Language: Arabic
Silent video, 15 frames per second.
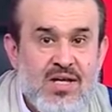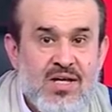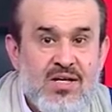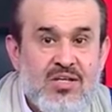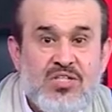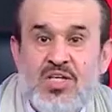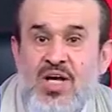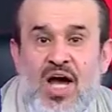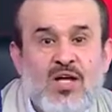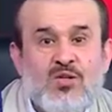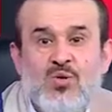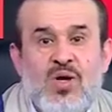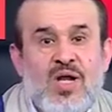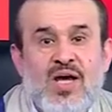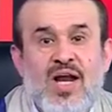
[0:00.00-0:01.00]
شيعة
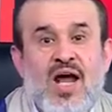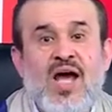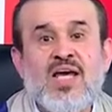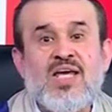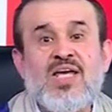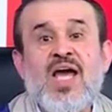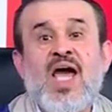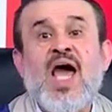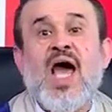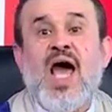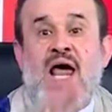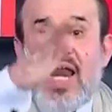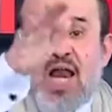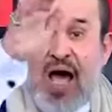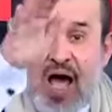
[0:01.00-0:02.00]
العراق
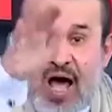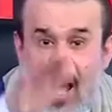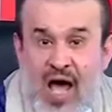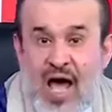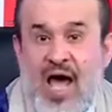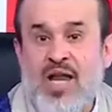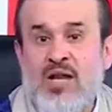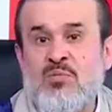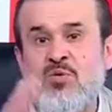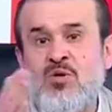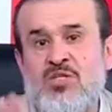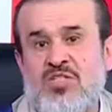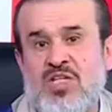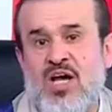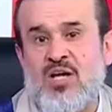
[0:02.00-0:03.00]
الآن
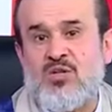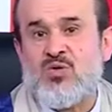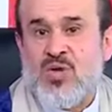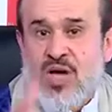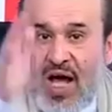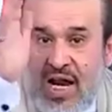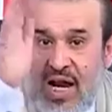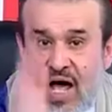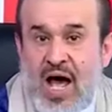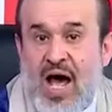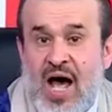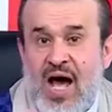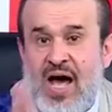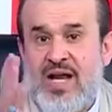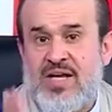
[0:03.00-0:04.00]
مرجئة
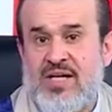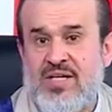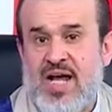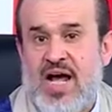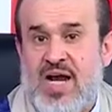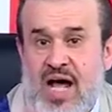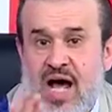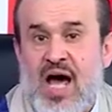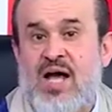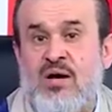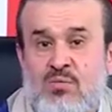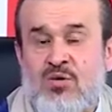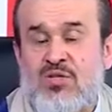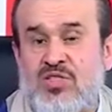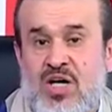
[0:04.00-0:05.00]
الآن الآن
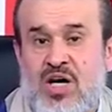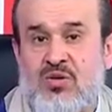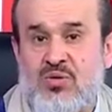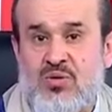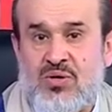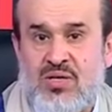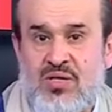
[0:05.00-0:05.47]
مرجئة